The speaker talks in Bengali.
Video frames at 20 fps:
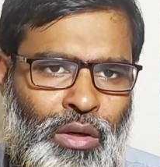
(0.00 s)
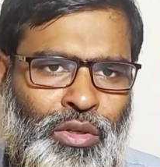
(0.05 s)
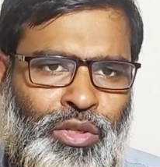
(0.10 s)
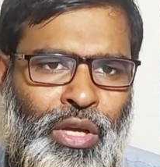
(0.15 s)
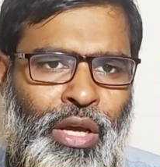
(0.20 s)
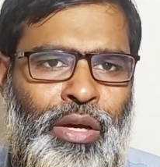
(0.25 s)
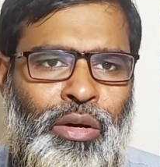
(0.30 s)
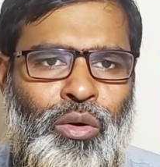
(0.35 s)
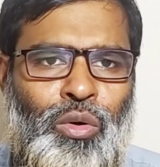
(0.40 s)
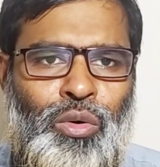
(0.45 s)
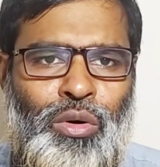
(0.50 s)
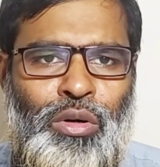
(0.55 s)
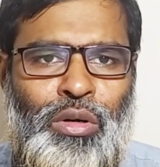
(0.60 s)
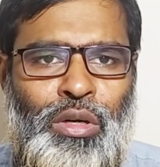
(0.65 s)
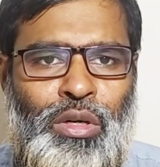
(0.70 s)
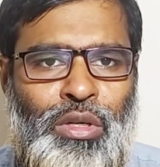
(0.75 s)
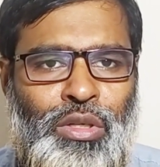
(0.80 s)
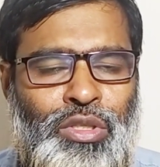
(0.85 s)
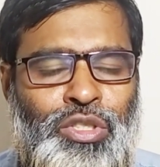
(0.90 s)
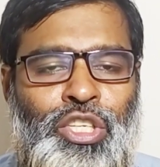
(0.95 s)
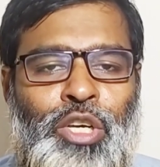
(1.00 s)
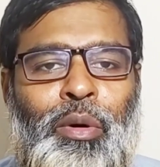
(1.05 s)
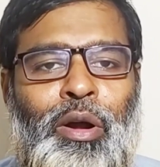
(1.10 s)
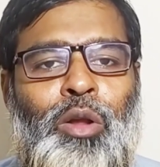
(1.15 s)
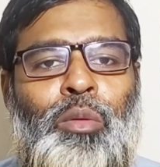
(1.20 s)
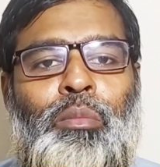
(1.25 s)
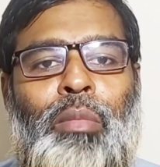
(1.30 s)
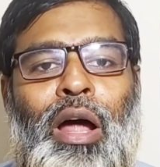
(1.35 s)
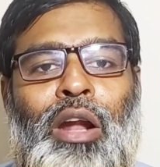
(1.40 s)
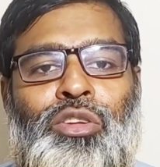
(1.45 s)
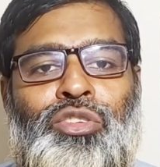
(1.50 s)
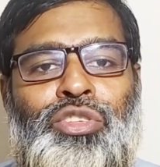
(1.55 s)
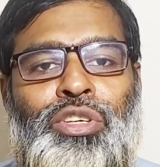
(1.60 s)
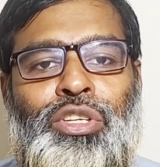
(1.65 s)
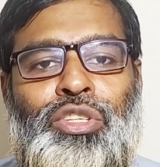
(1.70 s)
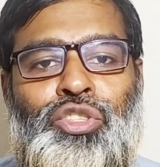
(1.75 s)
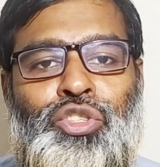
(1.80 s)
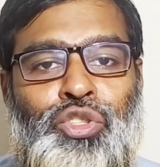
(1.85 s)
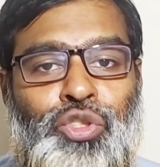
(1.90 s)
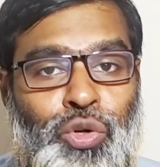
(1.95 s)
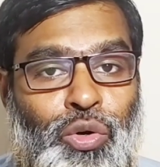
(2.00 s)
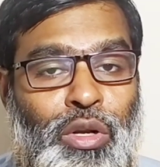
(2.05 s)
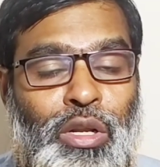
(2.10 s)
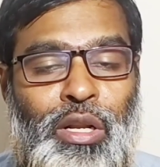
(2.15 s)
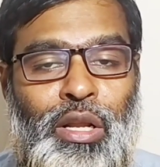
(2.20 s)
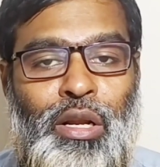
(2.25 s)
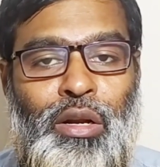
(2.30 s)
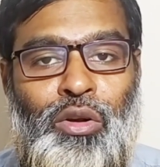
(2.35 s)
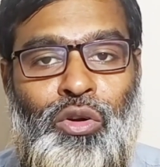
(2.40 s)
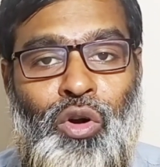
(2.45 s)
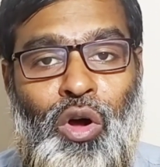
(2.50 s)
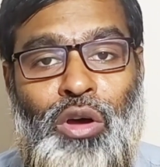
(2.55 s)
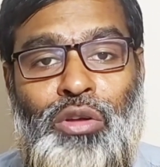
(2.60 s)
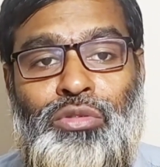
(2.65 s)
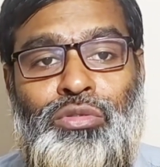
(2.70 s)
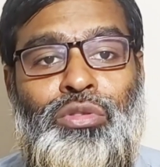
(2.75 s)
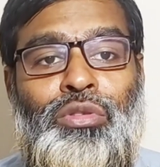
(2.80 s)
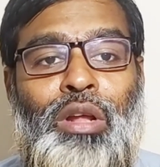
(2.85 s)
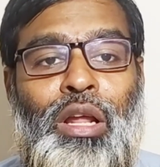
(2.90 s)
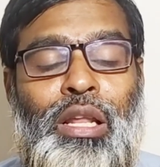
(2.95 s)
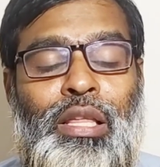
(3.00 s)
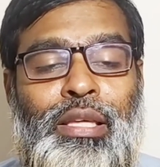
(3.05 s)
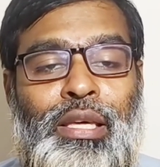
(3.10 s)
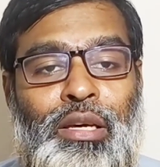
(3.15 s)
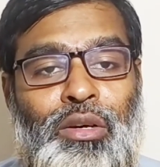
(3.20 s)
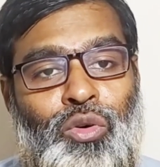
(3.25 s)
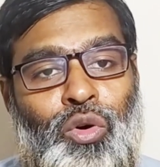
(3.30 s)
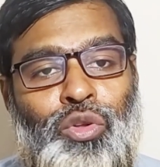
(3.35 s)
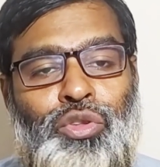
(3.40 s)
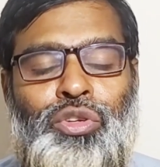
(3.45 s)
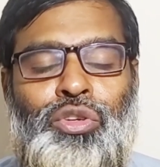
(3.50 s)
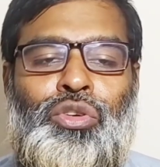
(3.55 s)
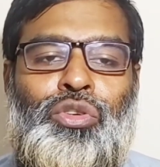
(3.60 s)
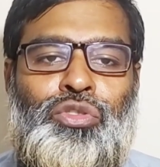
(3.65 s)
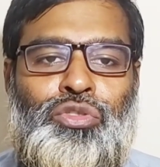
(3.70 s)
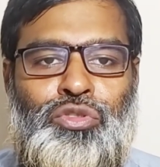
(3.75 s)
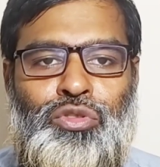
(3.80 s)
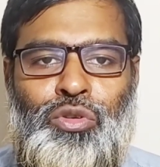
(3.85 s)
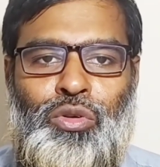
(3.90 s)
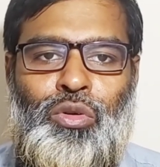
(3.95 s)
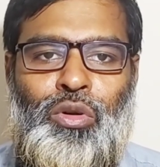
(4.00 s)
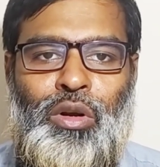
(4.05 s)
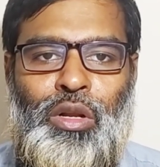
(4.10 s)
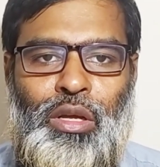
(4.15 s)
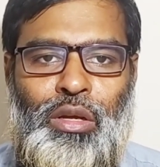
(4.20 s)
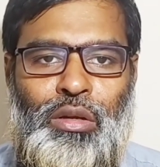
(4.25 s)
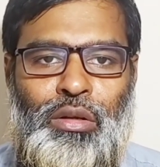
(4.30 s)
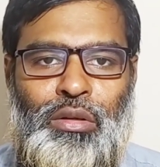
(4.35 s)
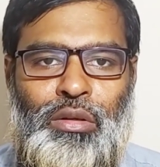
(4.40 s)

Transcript: ডেঙ্গুর জীবাণু মানুষের শরীরের রক্তনালীকে ক্ষতিগ্রস্ত করে